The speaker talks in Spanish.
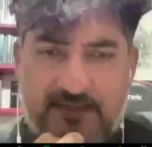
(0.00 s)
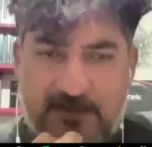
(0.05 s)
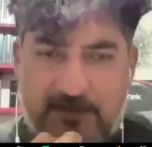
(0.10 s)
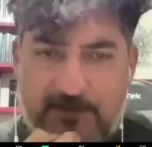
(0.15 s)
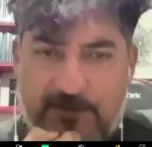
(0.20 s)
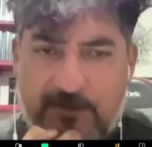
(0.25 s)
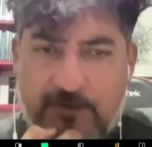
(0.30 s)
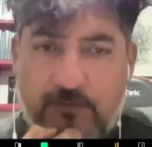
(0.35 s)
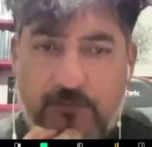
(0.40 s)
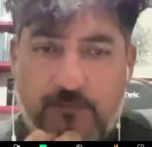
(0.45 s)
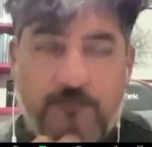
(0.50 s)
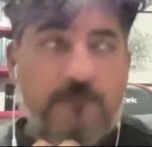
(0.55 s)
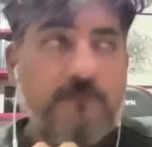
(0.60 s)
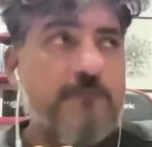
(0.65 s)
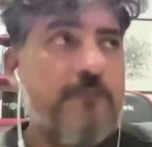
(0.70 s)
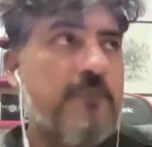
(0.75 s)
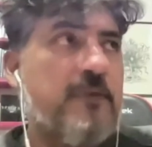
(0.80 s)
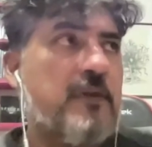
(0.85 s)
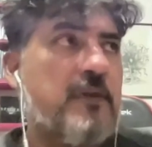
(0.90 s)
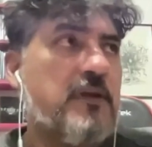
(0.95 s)
Chavero,
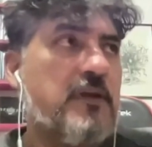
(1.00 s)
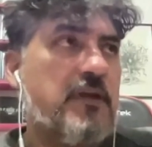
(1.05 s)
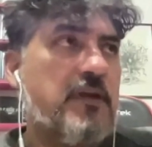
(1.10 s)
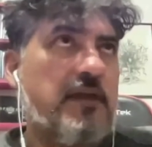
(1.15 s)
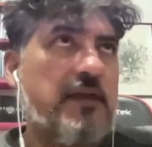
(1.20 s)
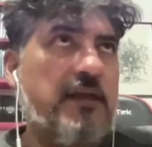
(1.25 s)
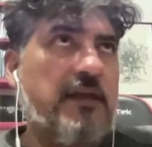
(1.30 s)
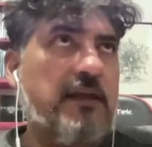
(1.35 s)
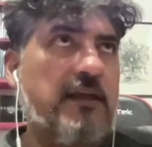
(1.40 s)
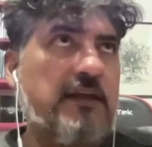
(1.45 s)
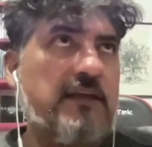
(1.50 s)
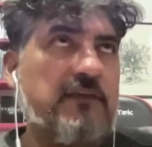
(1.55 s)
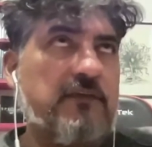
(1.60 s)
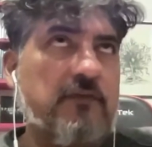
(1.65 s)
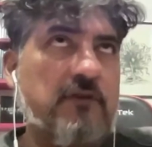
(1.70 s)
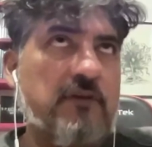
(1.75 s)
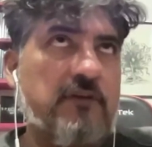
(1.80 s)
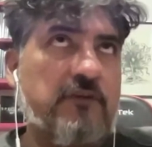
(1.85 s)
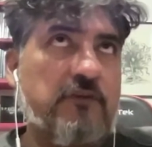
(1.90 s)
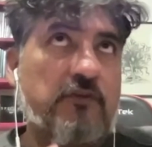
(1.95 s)
eh, que
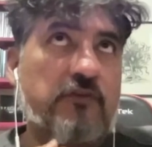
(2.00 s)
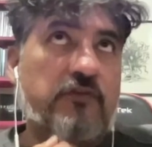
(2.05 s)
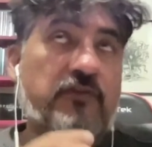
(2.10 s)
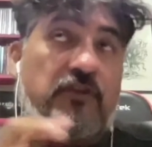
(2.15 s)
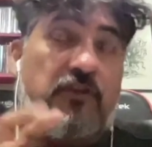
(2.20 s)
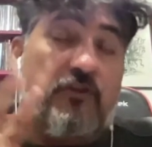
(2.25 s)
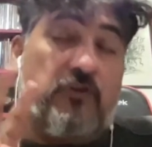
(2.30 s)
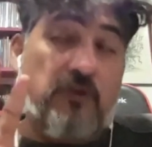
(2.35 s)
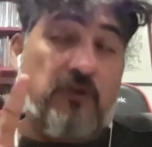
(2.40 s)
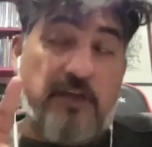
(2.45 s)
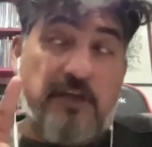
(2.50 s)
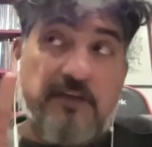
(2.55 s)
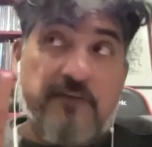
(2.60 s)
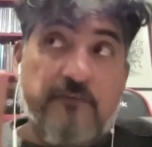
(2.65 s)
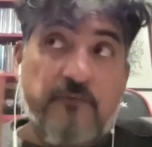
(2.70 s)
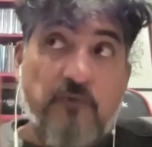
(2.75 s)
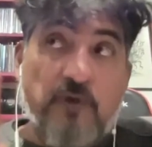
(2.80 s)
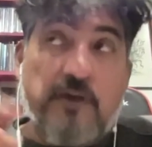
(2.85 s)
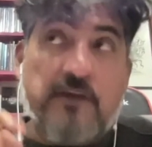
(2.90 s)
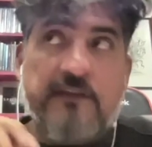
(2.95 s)
son las dos
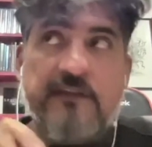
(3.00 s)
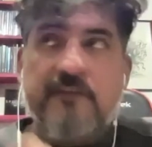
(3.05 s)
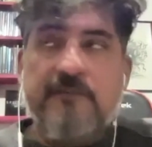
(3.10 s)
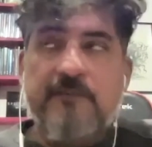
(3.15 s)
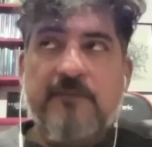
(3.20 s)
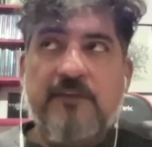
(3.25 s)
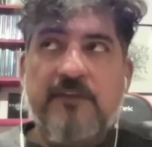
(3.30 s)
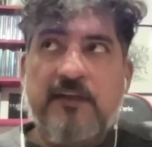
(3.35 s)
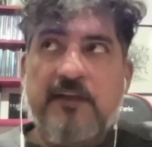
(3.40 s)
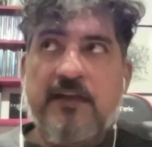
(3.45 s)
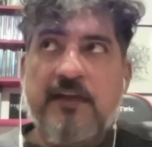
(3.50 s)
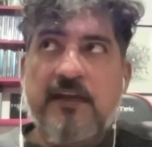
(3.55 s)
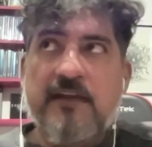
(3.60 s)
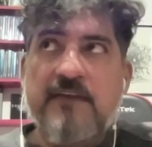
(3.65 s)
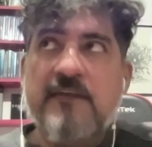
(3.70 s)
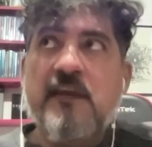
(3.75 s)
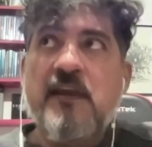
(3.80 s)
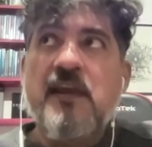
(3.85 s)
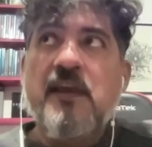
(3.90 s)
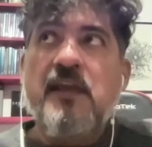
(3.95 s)
editoriales fuertes
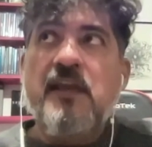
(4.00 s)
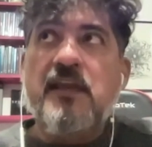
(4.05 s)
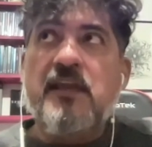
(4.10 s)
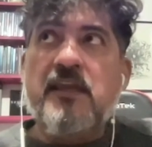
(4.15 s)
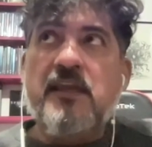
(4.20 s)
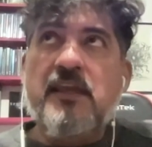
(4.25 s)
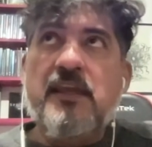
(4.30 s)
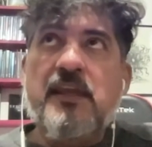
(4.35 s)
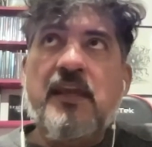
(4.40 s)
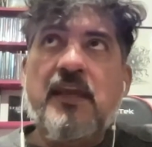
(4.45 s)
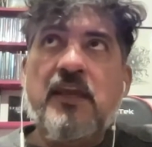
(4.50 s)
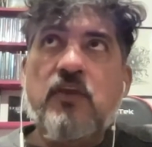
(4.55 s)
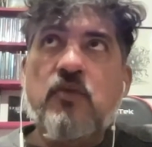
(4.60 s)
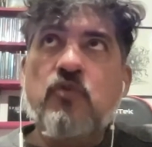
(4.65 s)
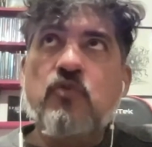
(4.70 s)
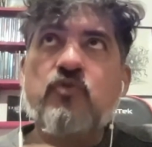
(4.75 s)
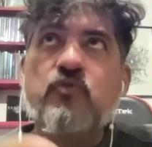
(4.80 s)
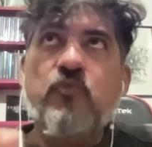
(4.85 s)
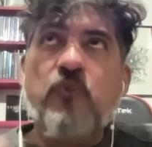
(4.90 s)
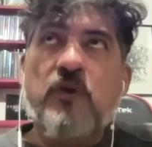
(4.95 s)
mexicanas. Y
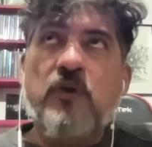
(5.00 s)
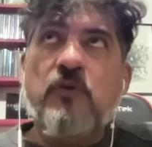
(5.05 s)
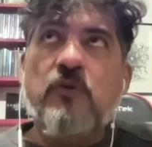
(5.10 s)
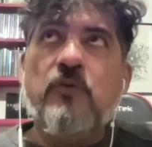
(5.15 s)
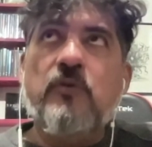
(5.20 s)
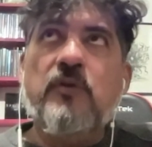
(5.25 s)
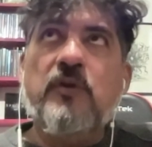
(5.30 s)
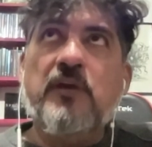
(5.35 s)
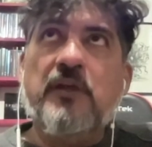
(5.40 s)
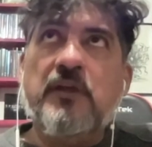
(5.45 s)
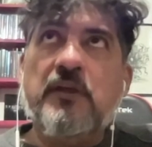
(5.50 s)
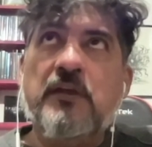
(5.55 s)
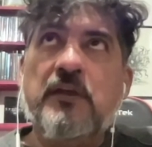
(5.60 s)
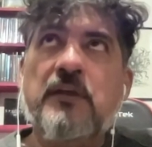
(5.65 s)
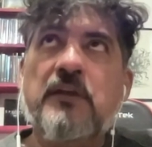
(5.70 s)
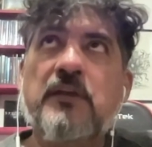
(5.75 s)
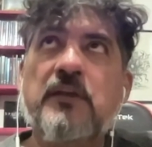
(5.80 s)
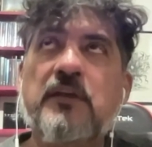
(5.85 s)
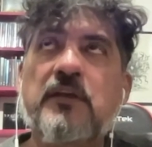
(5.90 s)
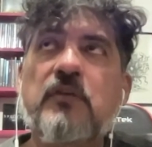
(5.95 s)
ellos, bueno,
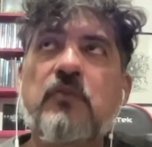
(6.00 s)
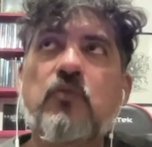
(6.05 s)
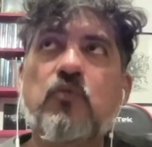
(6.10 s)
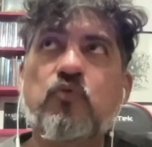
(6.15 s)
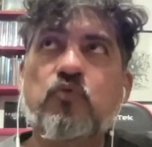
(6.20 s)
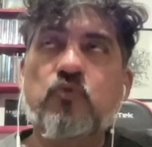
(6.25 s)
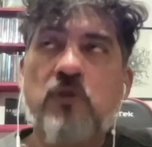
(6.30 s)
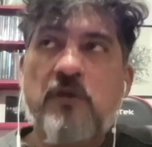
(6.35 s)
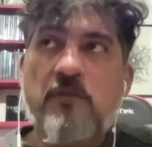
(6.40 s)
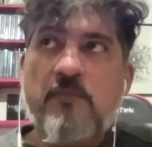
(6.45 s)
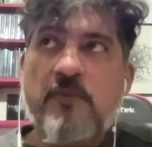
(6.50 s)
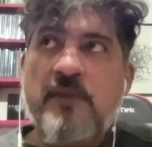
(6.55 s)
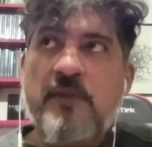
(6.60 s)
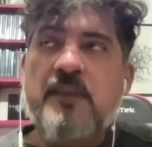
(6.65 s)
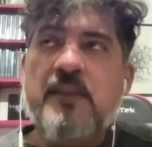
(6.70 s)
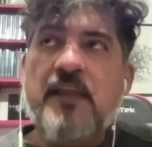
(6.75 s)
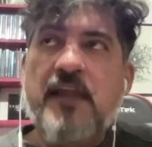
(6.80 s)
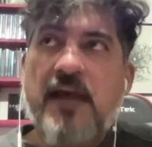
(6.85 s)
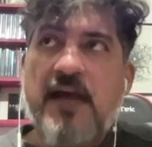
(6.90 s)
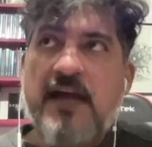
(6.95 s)
eh,
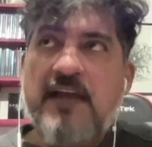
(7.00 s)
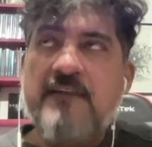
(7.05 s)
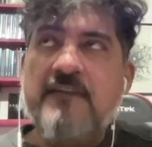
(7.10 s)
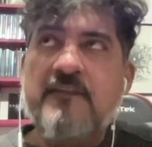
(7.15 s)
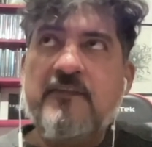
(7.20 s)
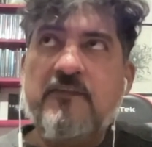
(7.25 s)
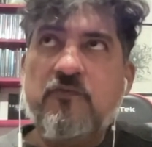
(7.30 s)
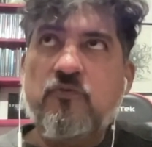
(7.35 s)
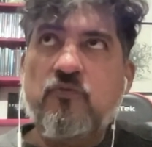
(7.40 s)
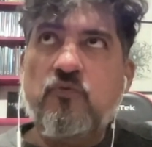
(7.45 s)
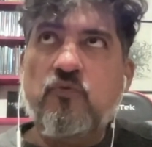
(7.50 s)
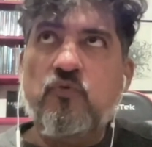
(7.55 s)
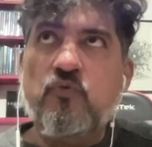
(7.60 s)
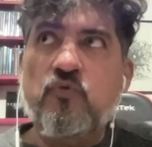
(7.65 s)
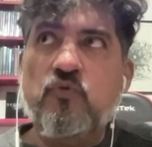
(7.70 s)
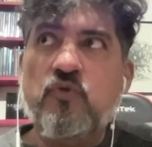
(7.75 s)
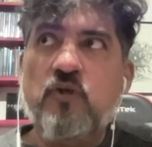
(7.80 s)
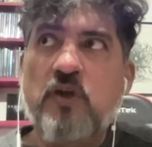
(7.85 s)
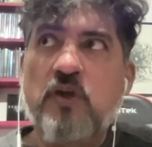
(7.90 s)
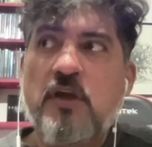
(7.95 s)
usualmente hacen
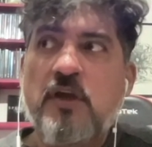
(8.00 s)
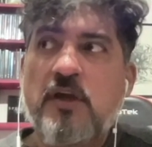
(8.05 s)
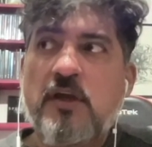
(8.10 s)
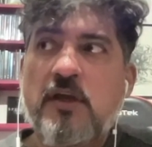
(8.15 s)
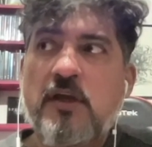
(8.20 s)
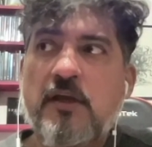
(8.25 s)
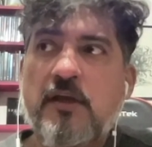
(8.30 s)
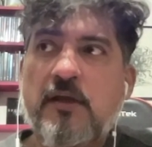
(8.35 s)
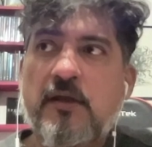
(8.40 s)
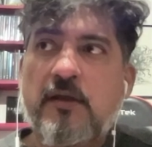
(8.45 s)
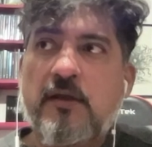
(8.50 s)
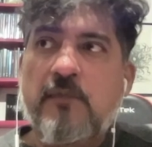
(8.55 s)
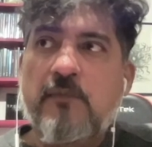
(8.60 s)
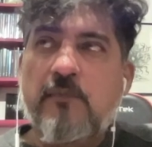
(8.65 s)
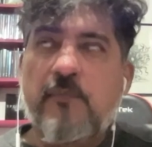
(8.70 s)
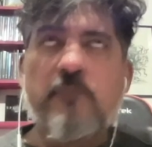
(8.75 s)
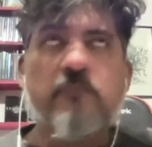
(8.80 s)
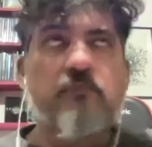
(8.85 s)
sus, eh,